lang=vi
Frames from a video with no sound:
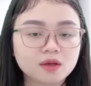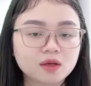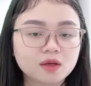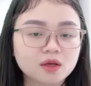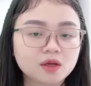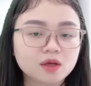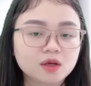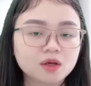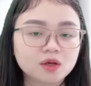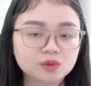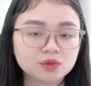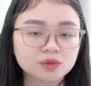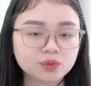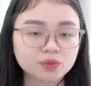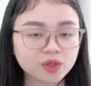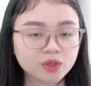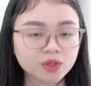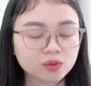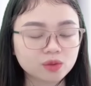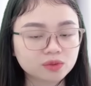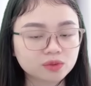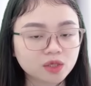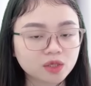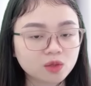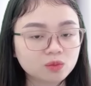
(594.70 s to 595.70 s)
Tuy ông
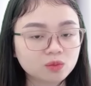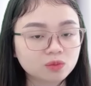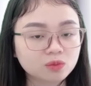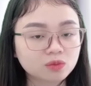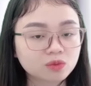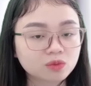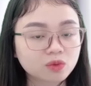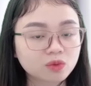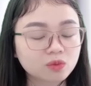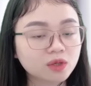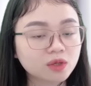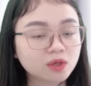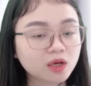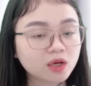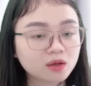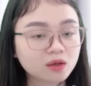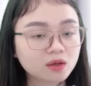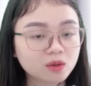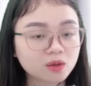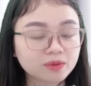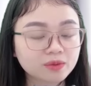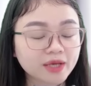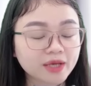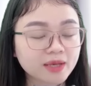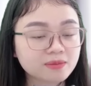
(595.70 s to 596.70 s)
Thông cũng lo không kém
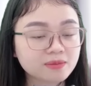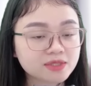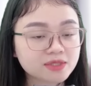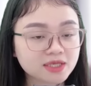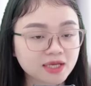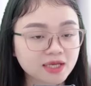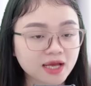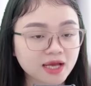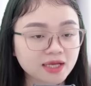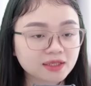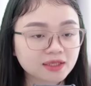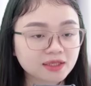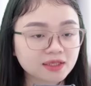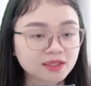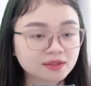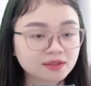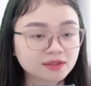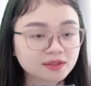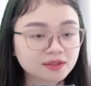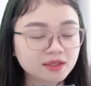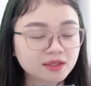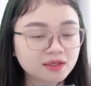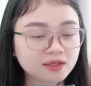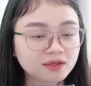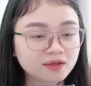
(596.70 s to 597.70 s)
gì Hải Thịnh
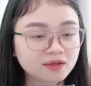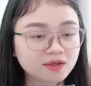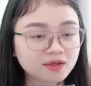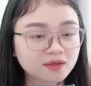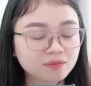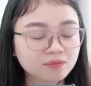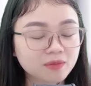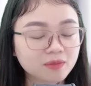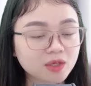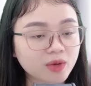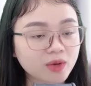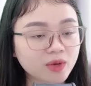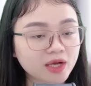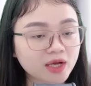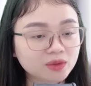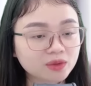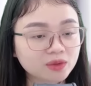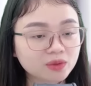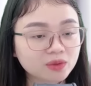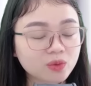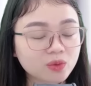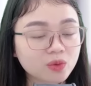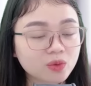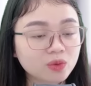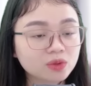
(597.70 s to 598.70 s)
Bề ngoài cố
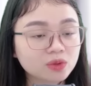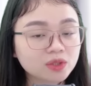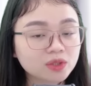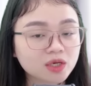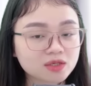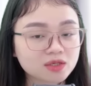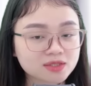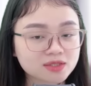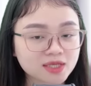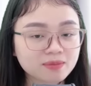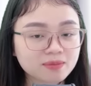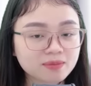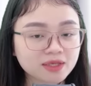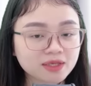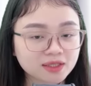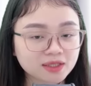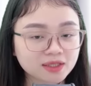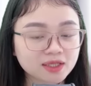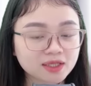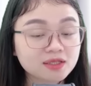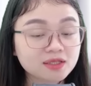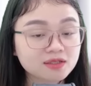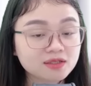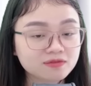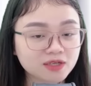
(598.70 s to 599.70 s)
tỏ ra bình tĩnh như
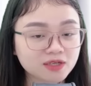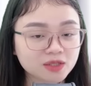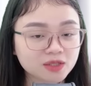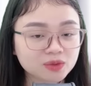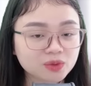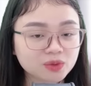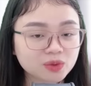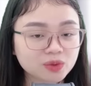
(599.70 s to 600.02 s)
vậy thôi